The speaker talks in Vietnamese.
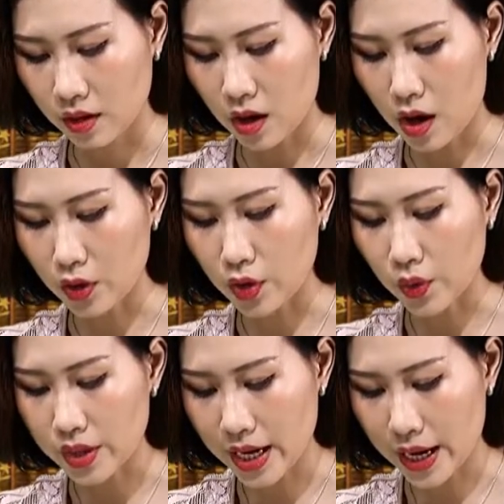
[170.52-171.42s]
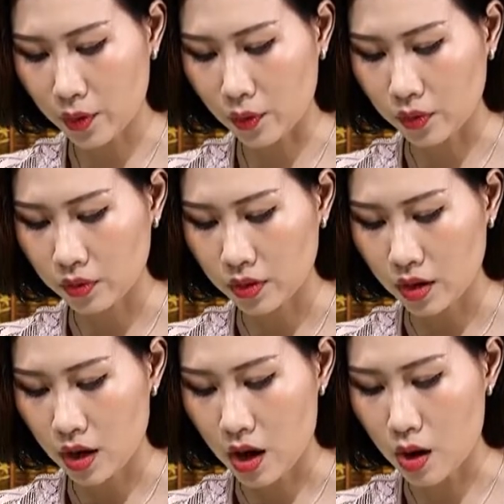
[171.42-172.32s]
Họ nội nghèo,
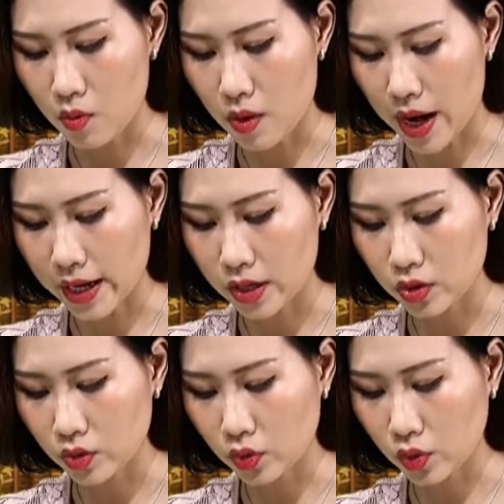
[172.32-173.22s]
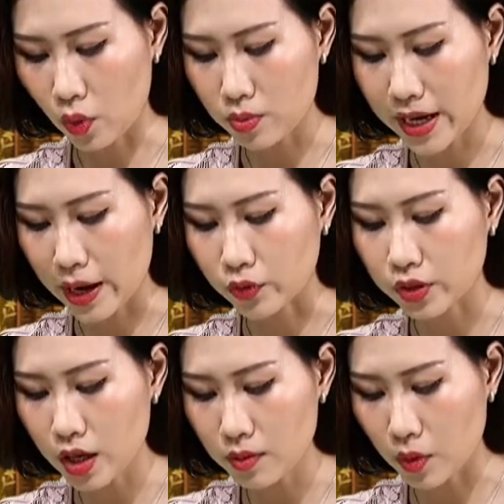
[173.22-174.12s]
họ ngoại cũng nghèo
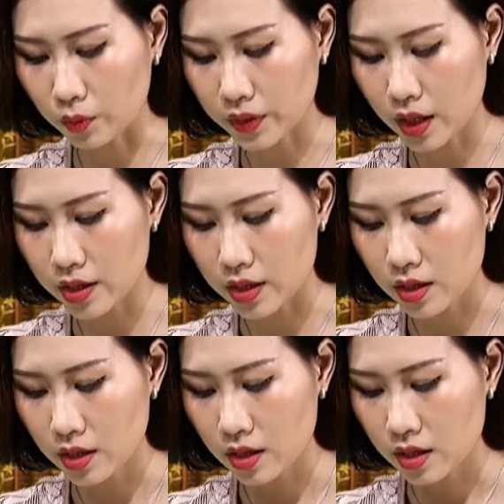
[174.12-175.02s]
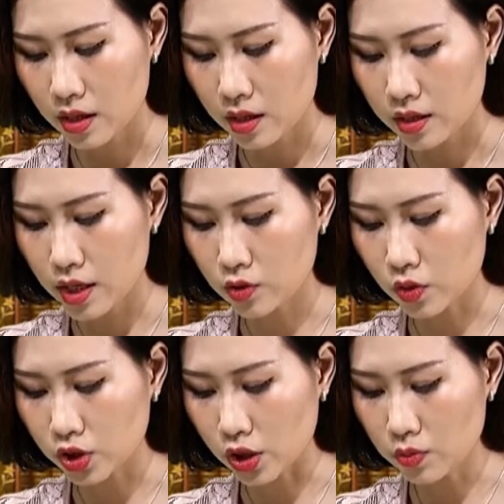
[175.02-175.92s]
rớt một tơi. Nên
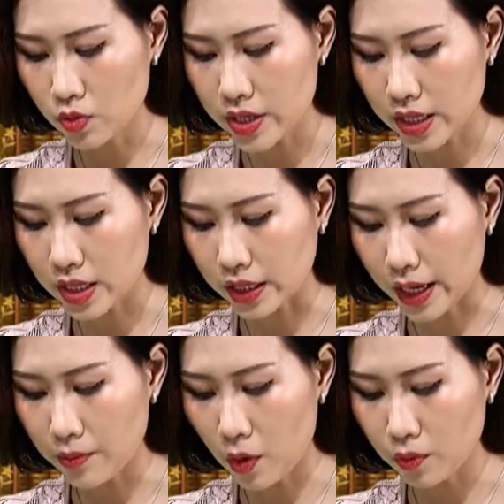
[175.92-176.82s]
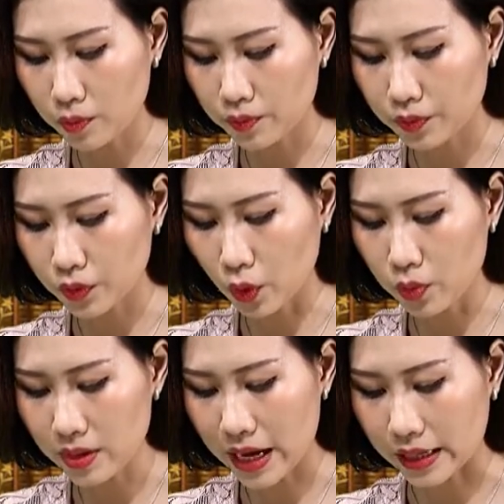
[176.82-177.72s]
cuộc sống của gia đình cái bóng
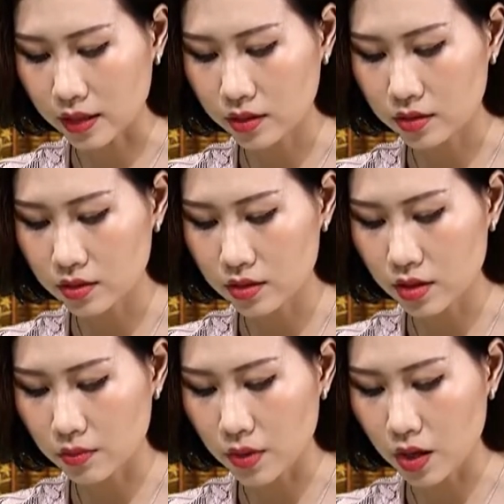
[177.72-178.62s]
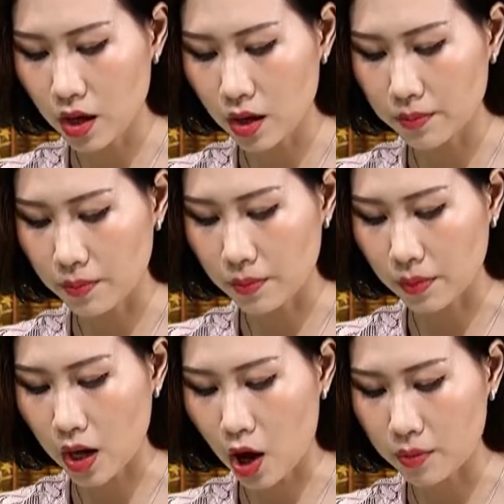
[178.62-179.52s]
đúng cảnh được bữa hôm
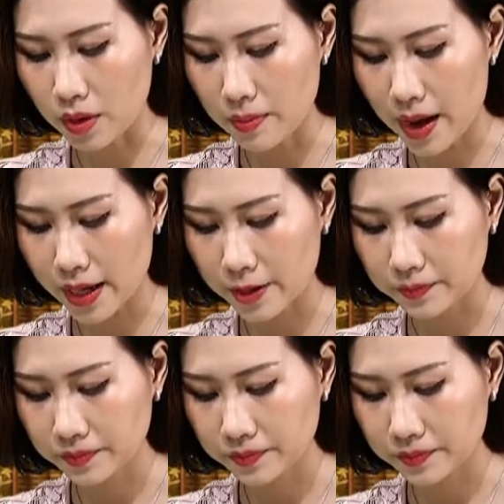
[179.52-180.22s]
lo bữa mai.